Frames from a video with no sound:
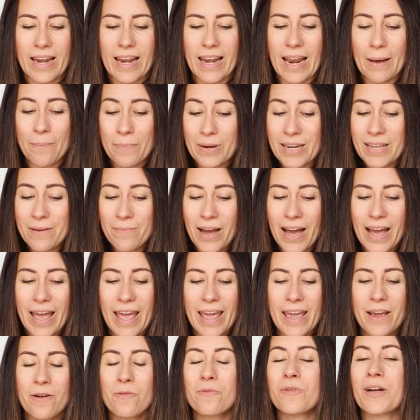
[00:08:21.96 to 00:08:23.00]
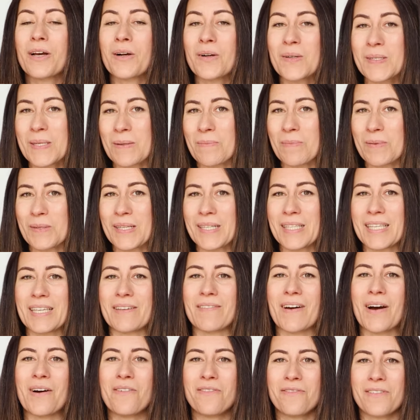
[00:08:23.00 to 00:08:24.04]
La prima è una cosa
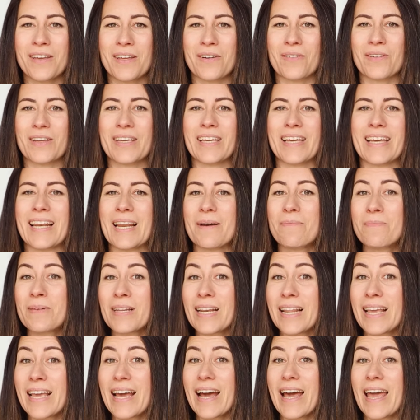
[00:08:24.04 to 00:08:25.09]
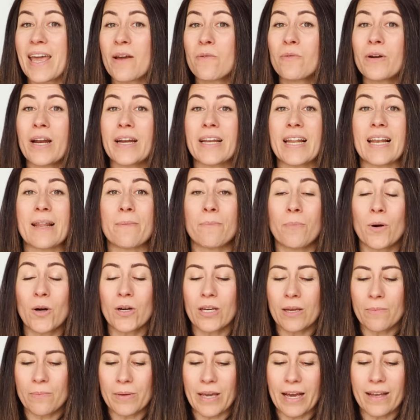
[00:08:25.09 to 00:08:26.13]
positiva, ovvero che la pilea è una delle
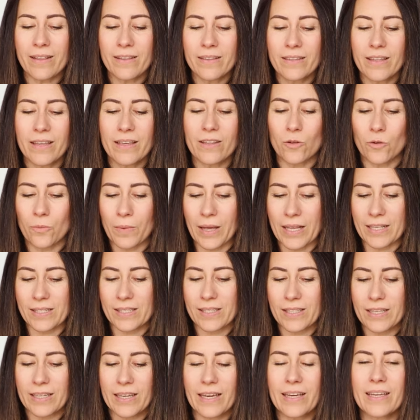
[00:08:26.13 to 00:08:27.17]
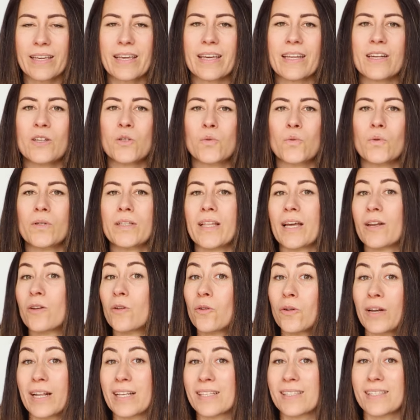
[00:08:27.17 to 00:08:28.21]
poche piante domestiche che risulta
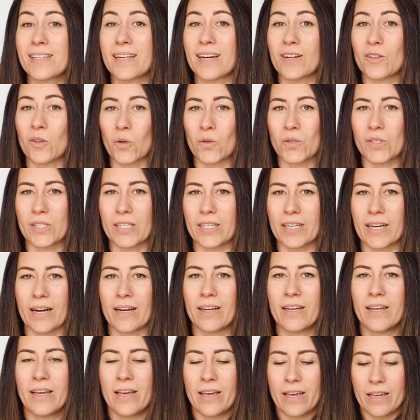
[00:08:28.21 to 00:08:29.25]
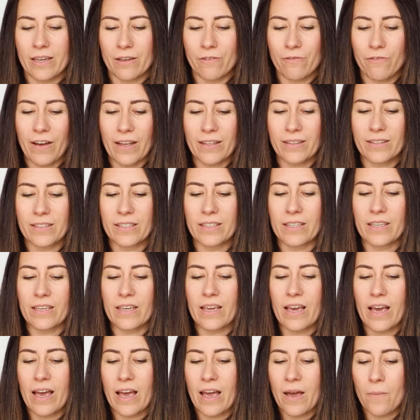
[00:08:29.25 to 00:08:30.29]
non essere tossica.
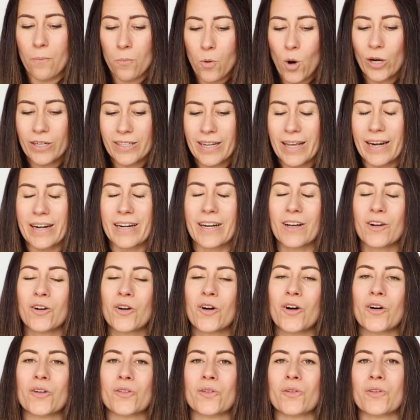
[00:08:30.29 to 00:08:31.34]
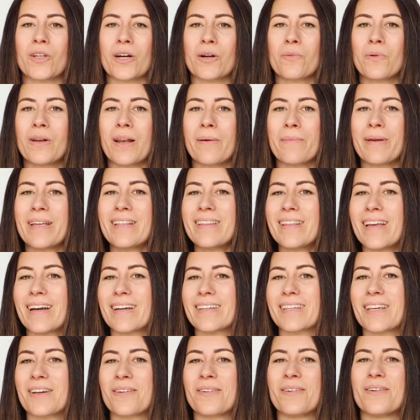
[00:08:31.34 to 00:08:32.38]
Infatti eh, può andare d'accordo tranquillamente
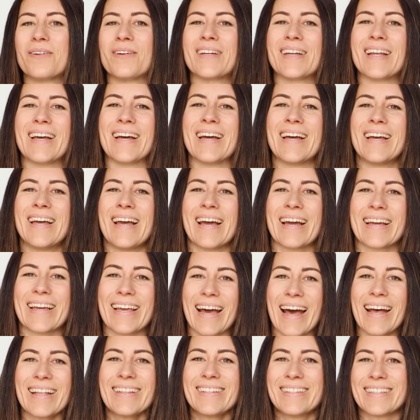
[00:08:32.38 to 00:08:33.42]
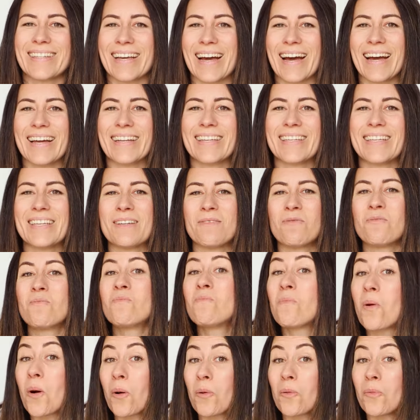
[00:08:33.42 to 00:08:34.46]
anche con gatti, cani
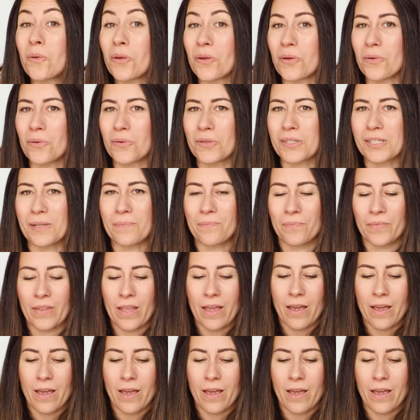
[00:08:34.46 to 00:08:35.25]
un po' curiosi.